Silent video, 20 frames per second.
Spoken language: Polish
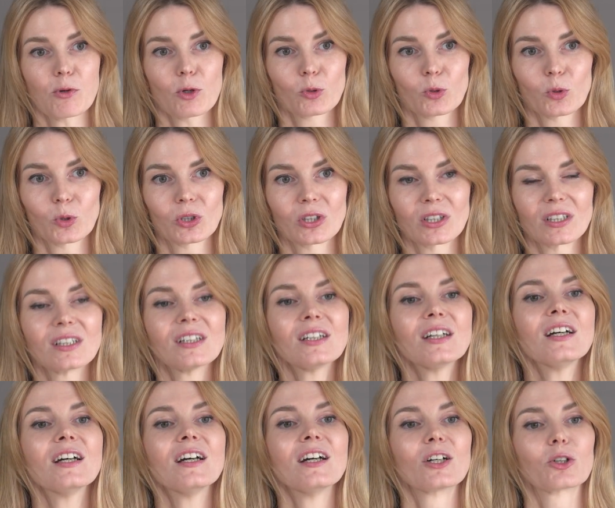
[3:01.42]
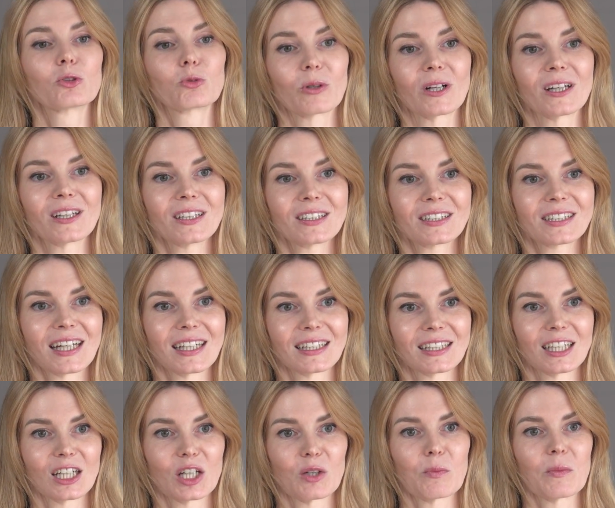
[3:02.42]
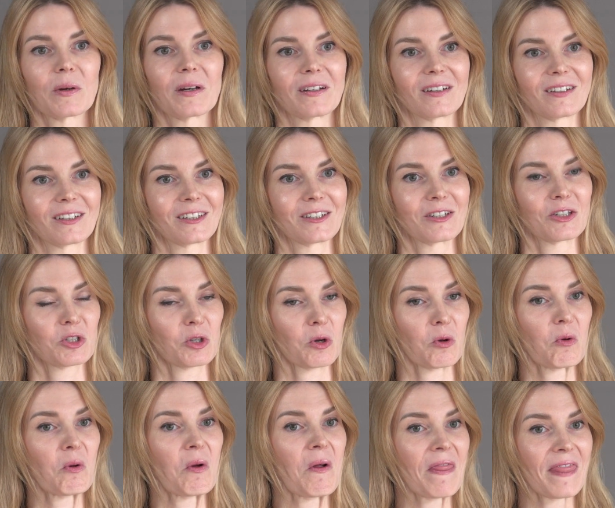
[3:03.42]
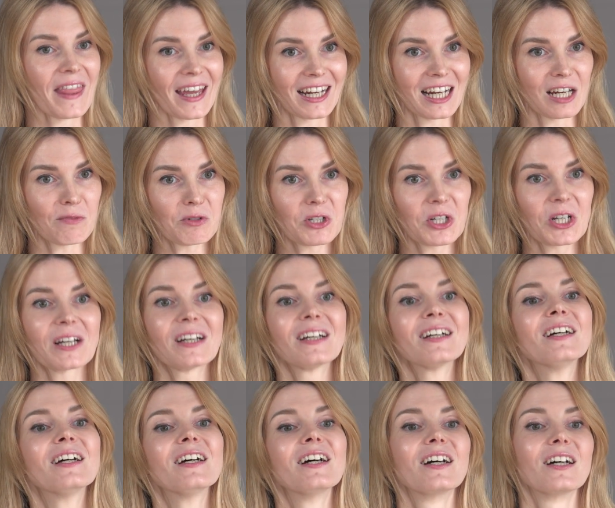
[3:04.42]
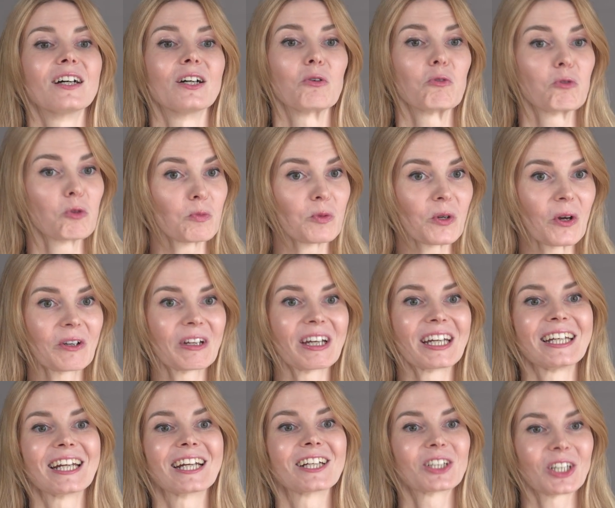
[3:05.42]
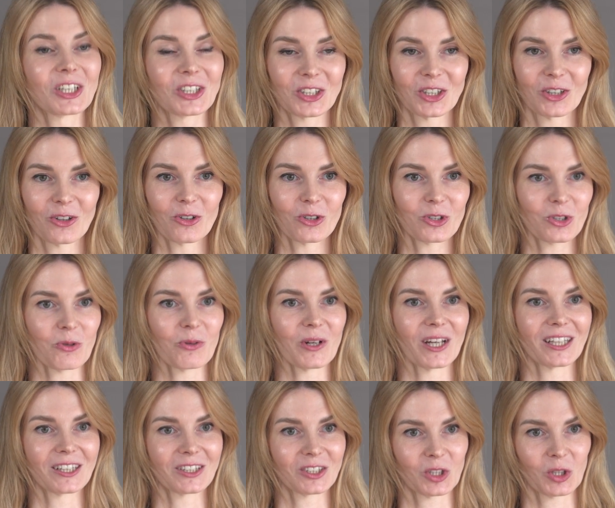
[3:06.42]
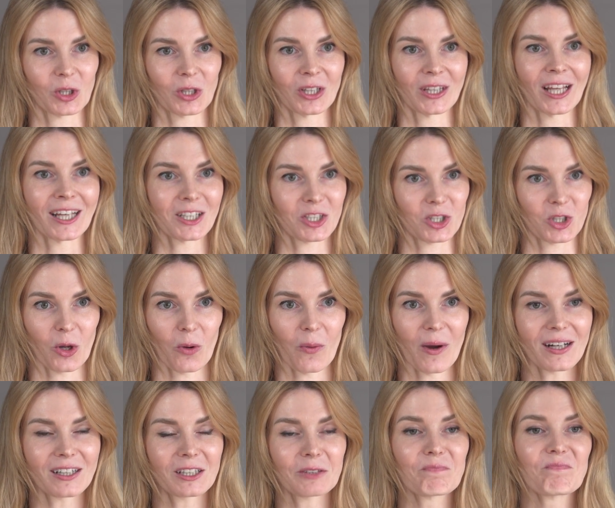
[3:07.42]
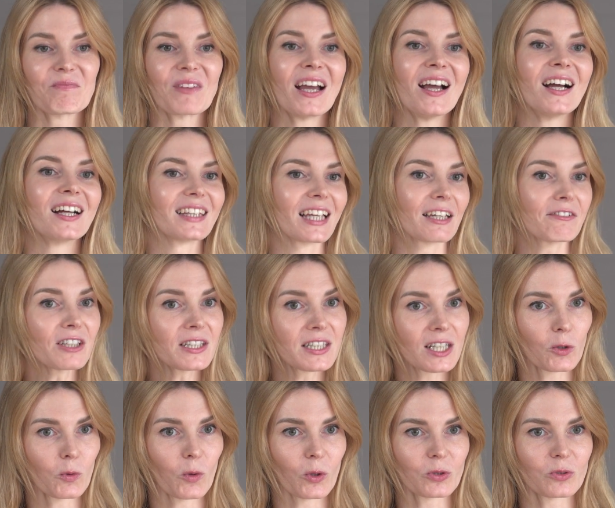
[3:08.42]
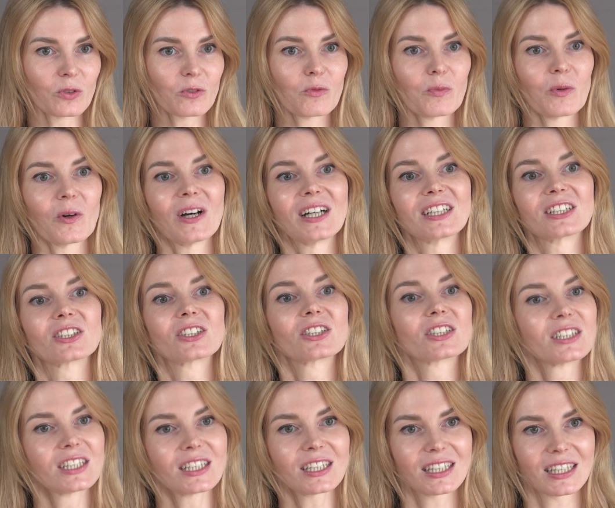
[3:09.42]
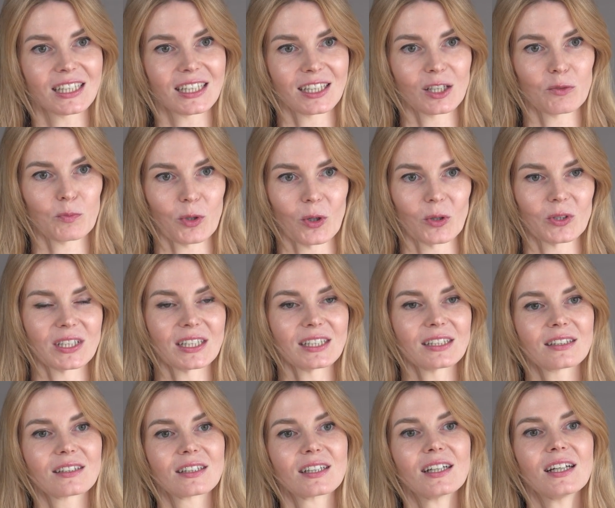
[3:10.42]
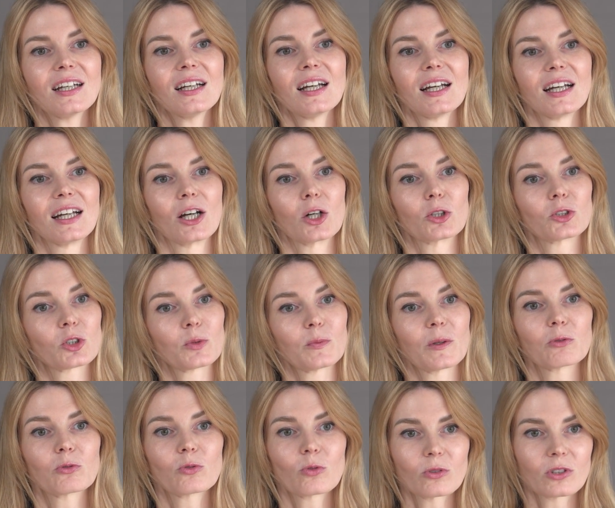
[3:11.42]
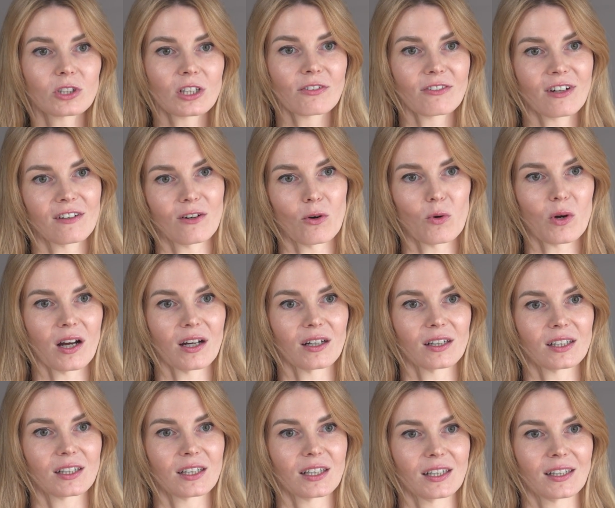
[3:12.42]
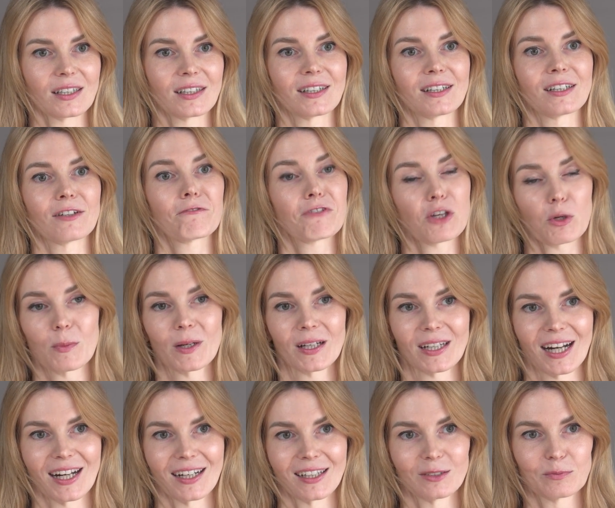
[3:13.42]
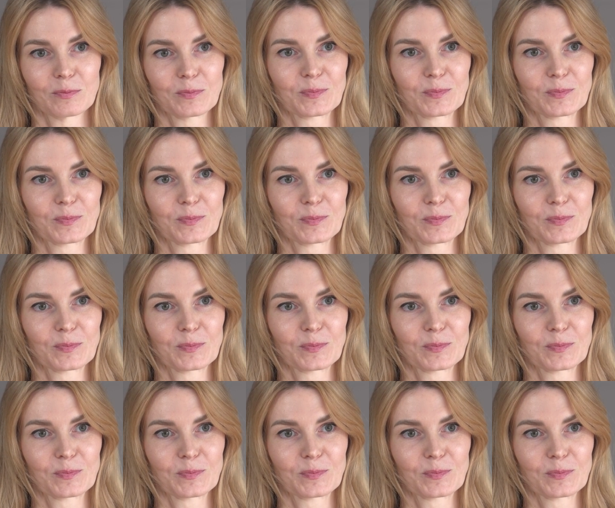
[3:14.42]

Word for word: produkty, które ich zdaniem e, są najlepsze, e, ulubione i najczęściej goszczą na ich, na ich stołach. Najwięcej głosów, bo aż 31% e, otrzymał tuńczyk w kawałkach e, firmy Graal.